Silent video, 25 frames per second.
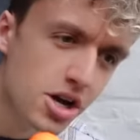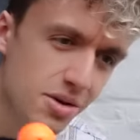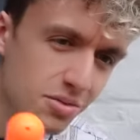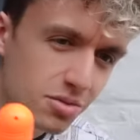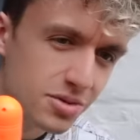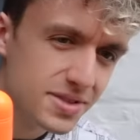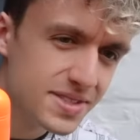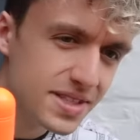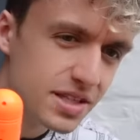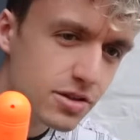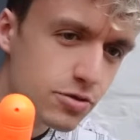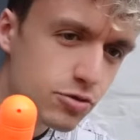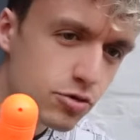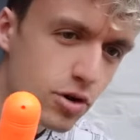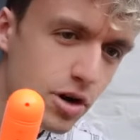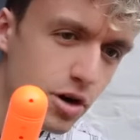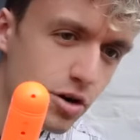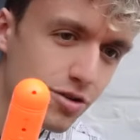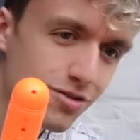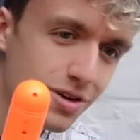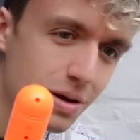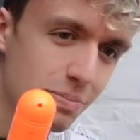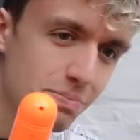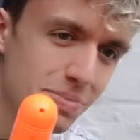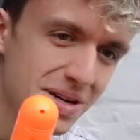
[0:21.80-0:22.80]
Bon, cette fois,
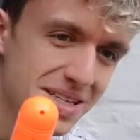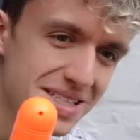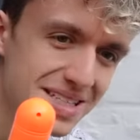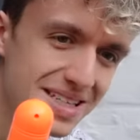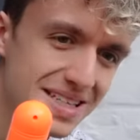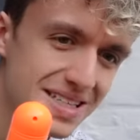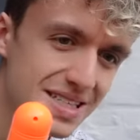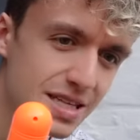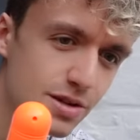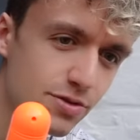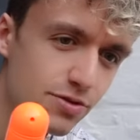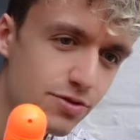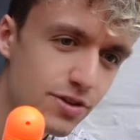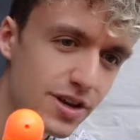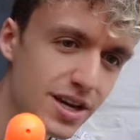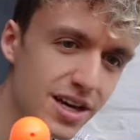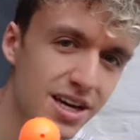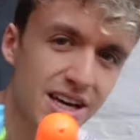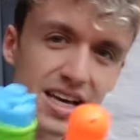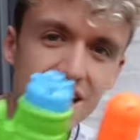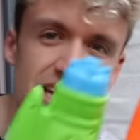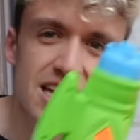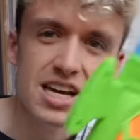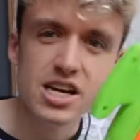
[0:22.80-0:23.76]
on va pas se laisser faire.